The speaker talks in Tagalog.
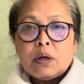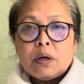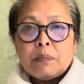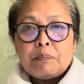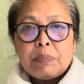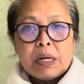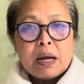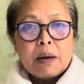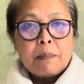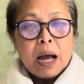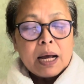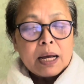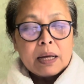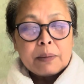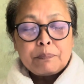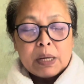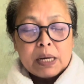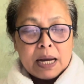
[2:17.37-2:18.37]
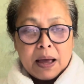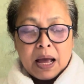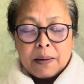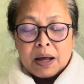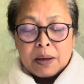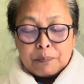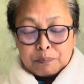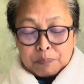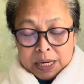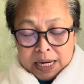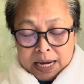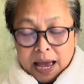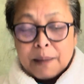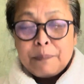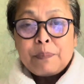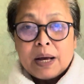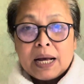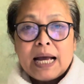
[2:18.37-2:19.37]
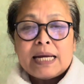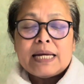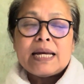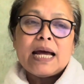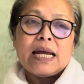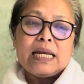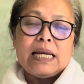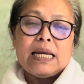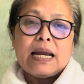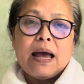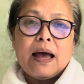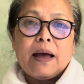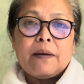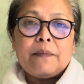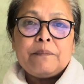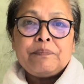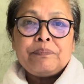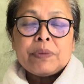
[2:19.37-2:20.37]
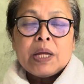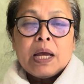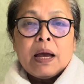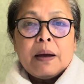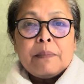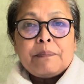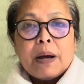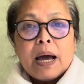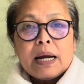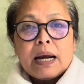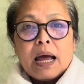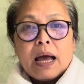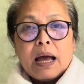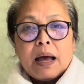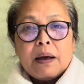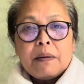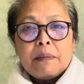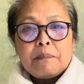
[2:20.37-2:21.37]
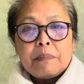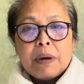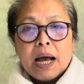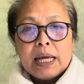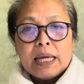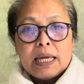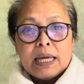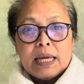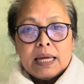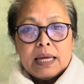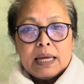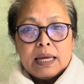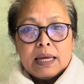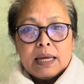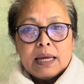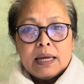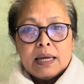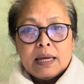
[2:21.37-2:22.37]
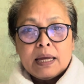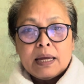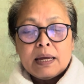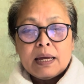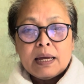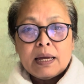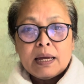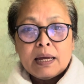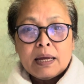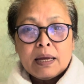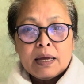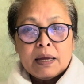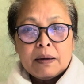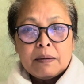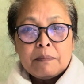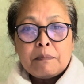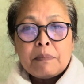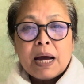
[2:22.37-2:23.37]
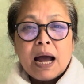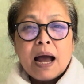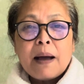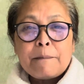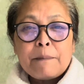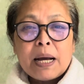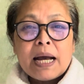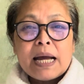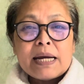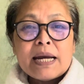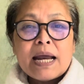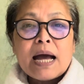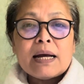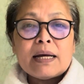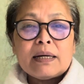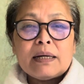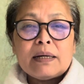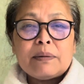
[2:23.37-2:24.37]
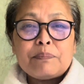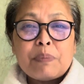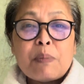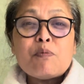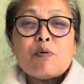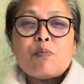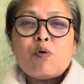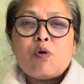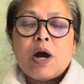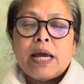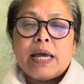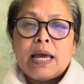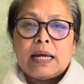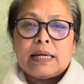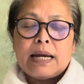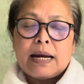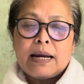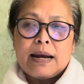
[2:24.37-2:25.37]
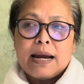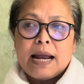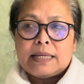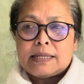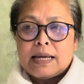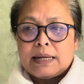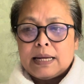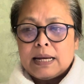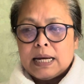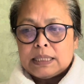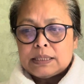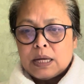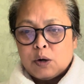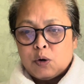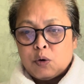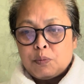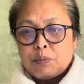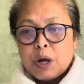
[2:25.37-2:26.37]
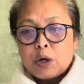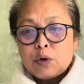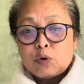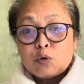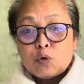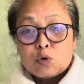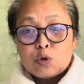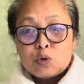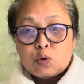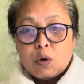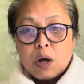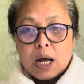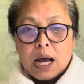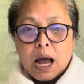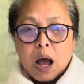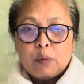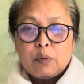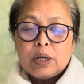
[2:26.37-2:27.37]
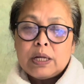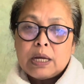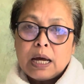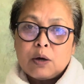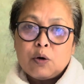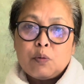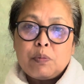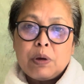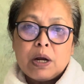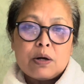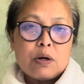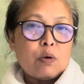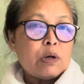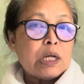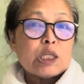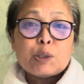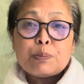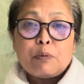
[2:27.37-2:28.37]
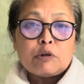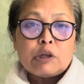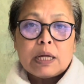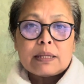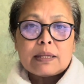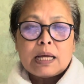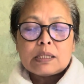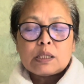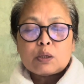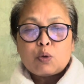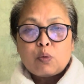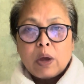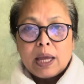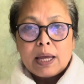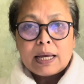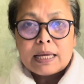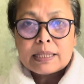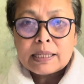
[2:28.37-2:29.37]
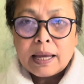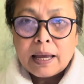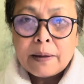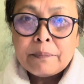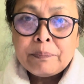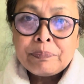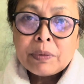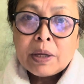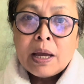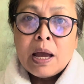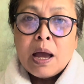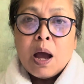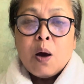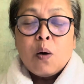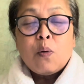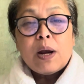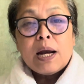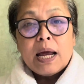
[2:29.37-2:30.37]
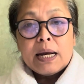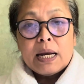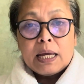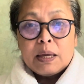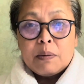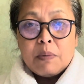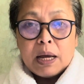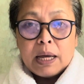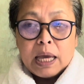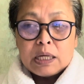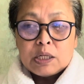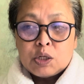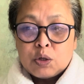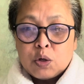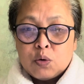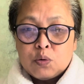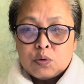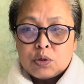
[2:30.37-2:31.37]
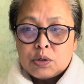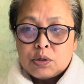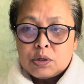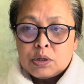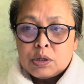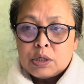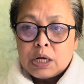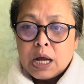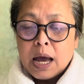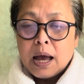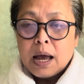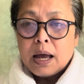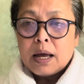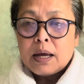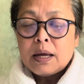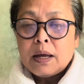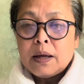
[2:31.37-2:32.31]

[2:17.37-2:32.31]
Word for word: pinamag, pina, pinapaganda nila para mai ma, magandang pamumuhay ang naranasan nila sa loob. Ngayon gustong agawin ng gobyerno. Let's put it that way kasi wala nang ibang excuse na